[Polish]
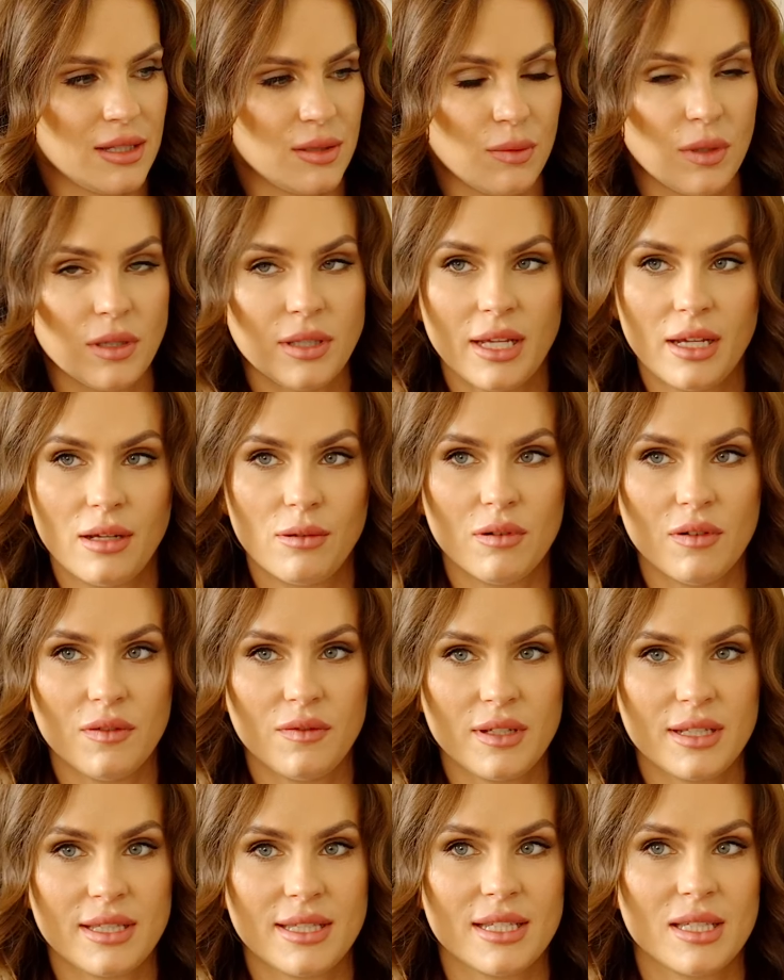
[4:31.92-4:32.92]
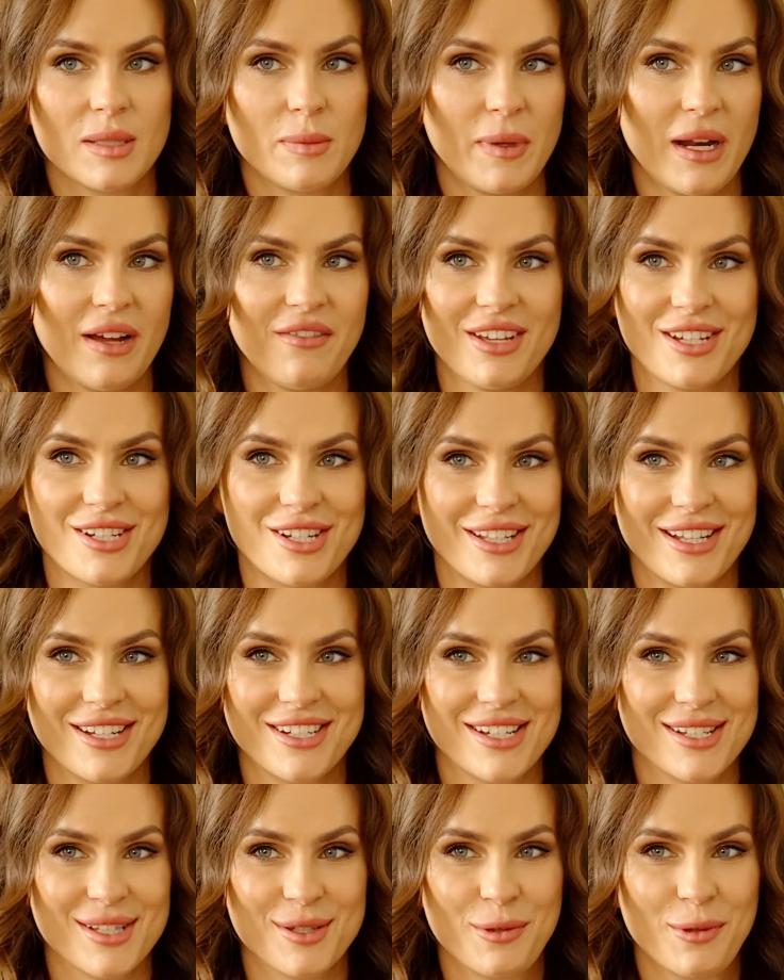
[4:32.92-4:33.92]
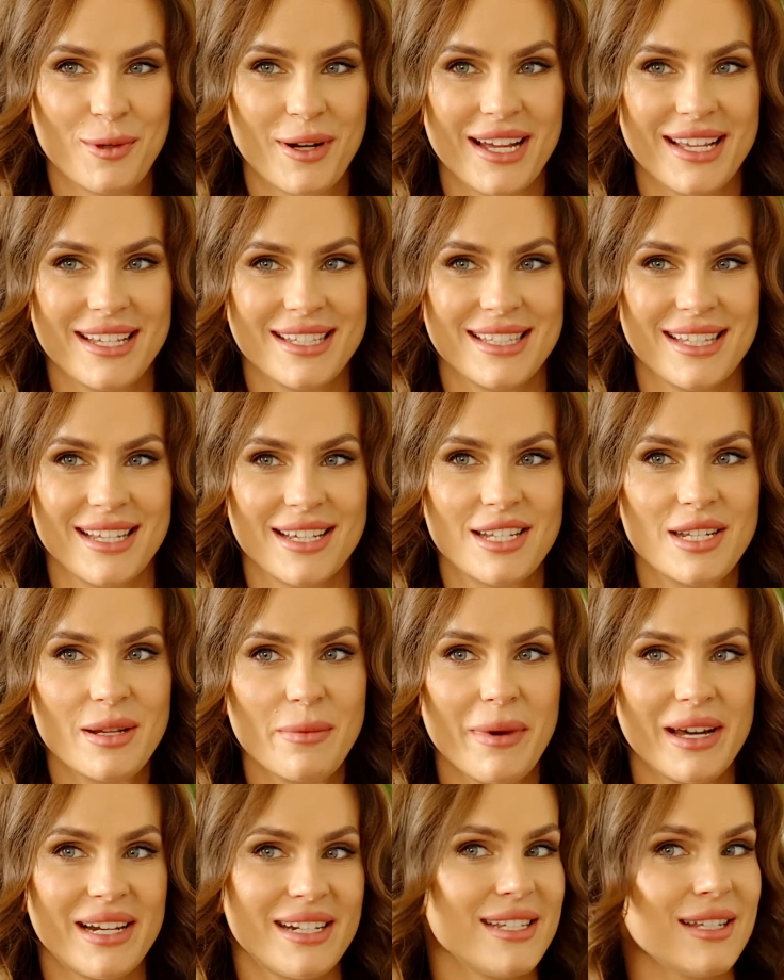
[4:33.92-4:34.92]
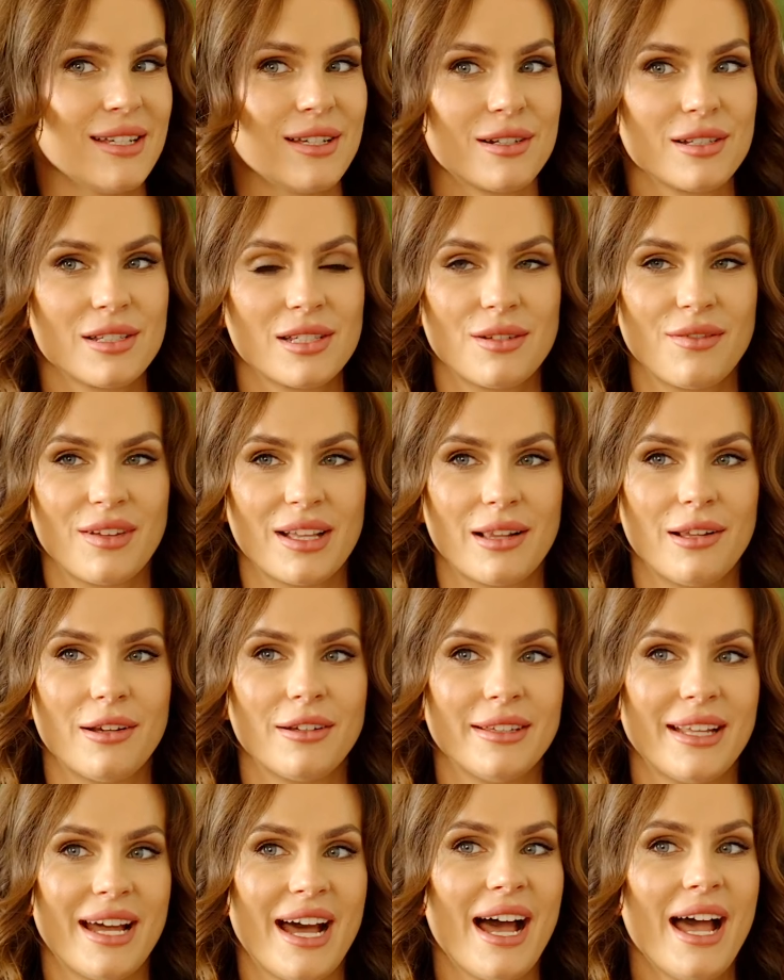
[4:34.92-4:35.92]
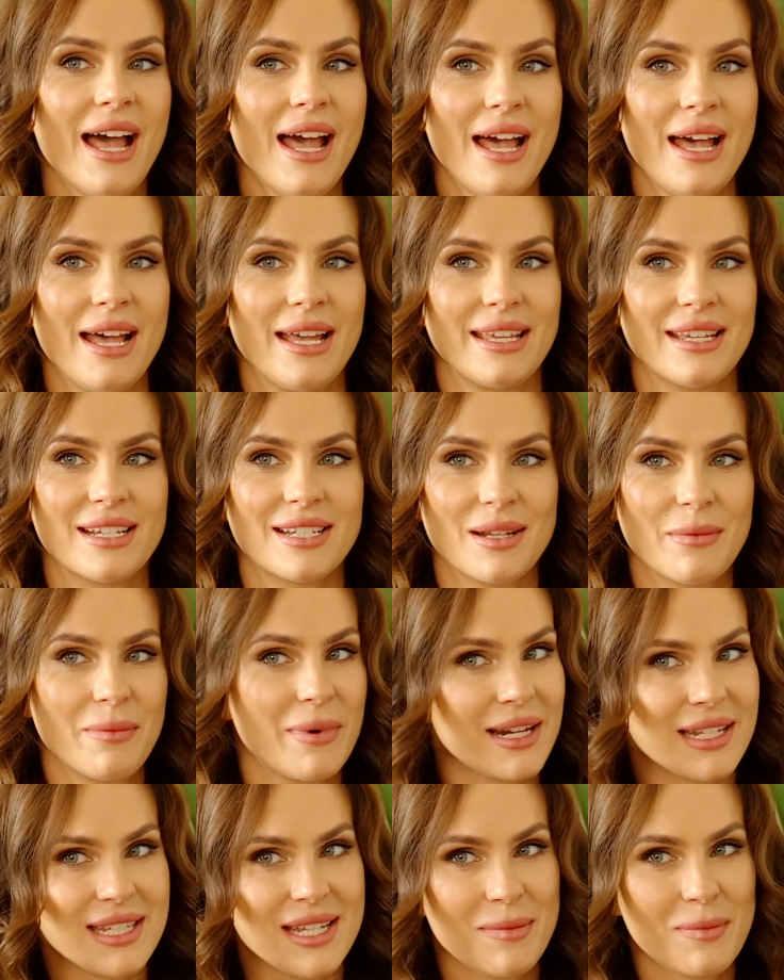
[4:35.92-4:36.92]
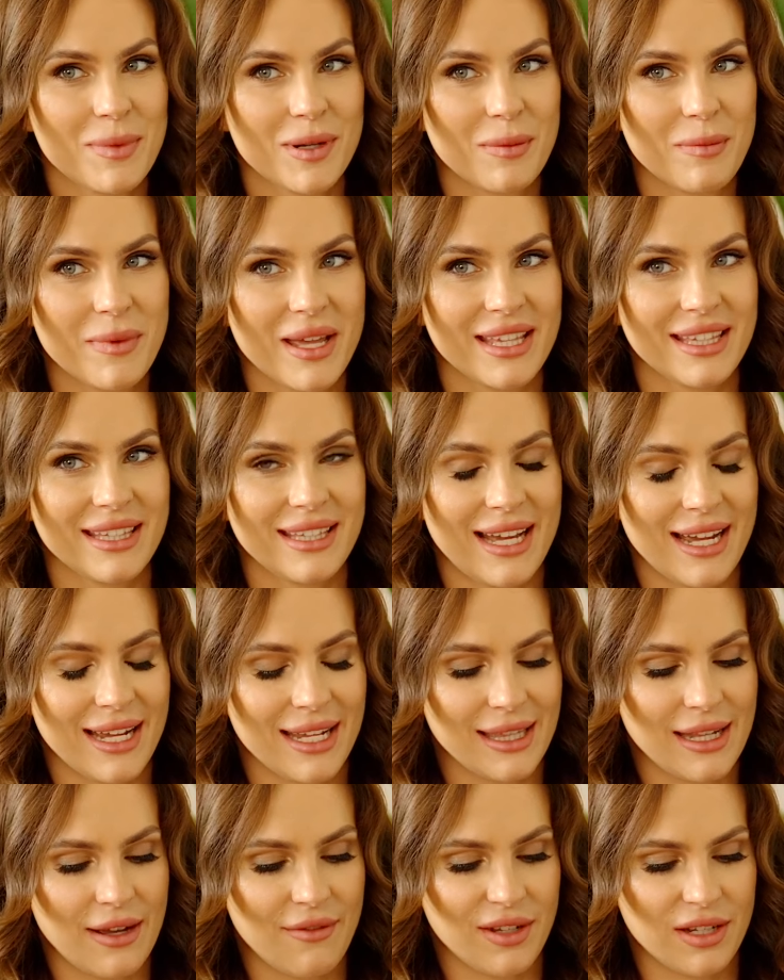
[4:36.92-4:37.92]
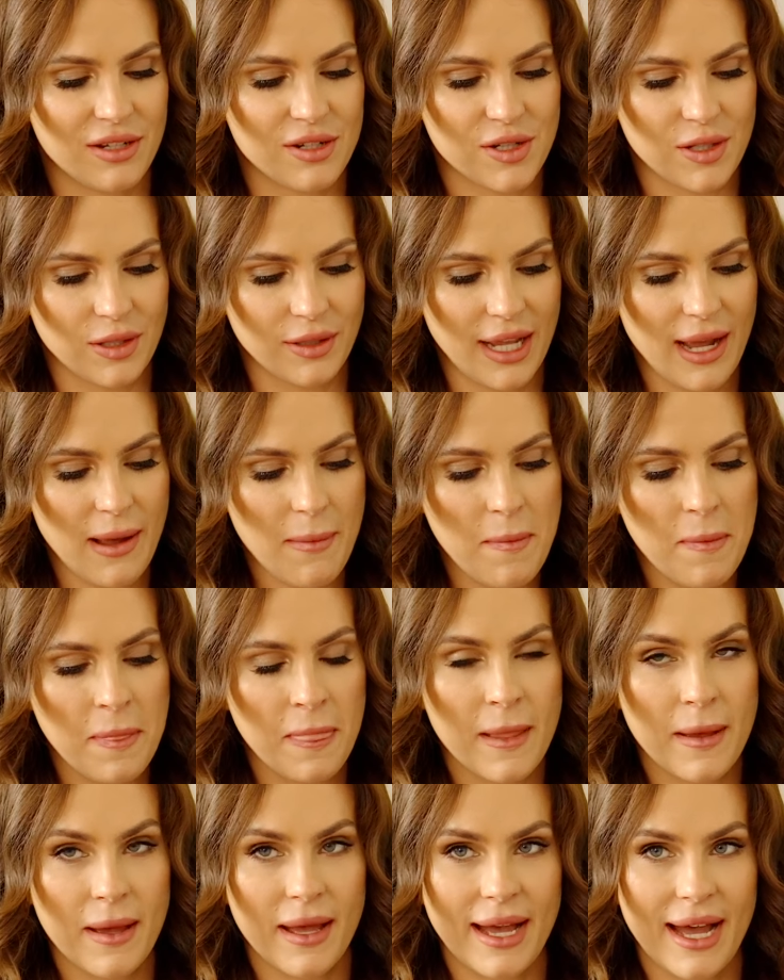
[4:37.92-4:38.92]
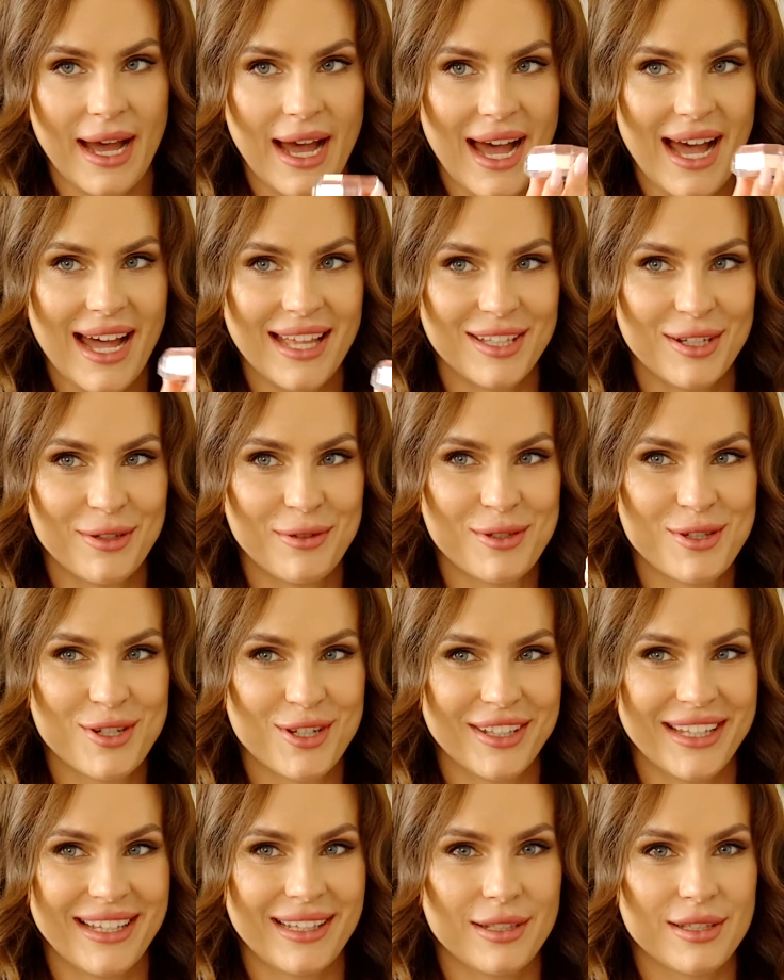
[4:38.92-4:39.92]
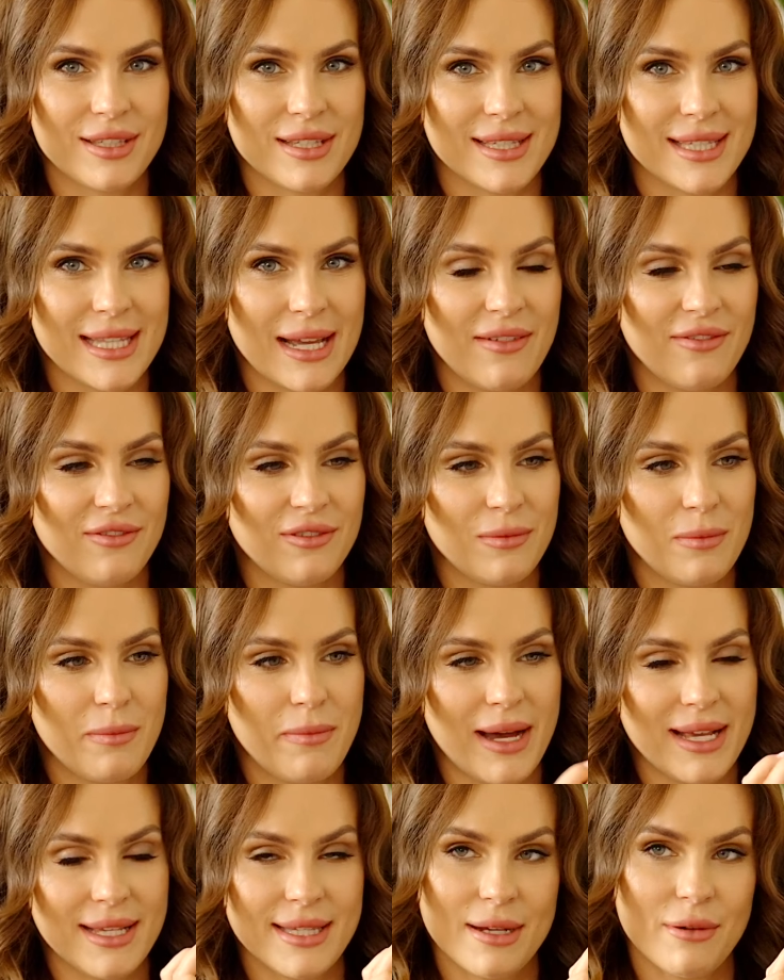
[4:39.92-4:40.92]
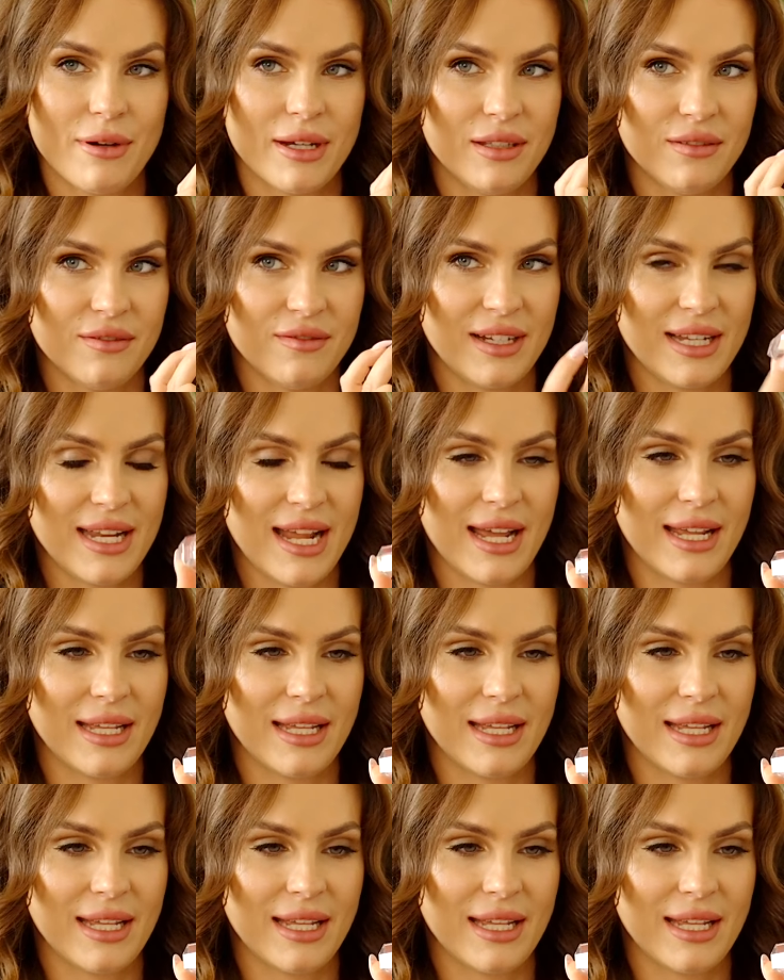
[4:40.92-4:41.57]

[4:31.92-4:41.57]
złotej głowicy sprawia, że nasza skóra jest jeszcze bardziej rozświetlona, jeszcze bardziej promienna i nawilżona, a dołączona do zestawu baza ładowania